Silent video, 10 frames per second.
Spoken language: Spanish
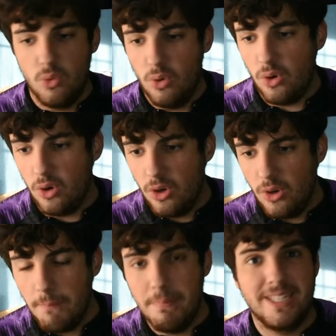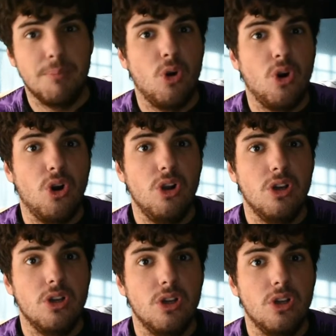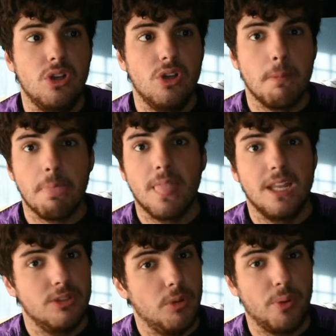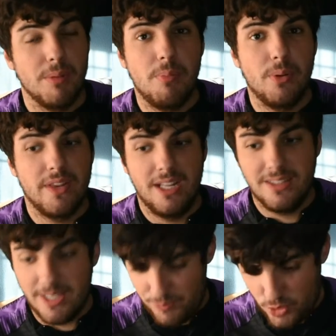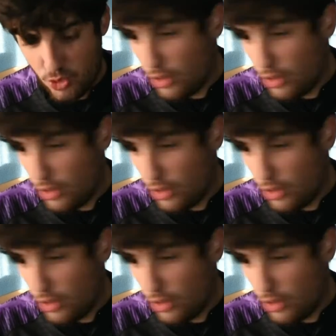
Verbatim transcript: Luego, metemos gol nos ponemos por delante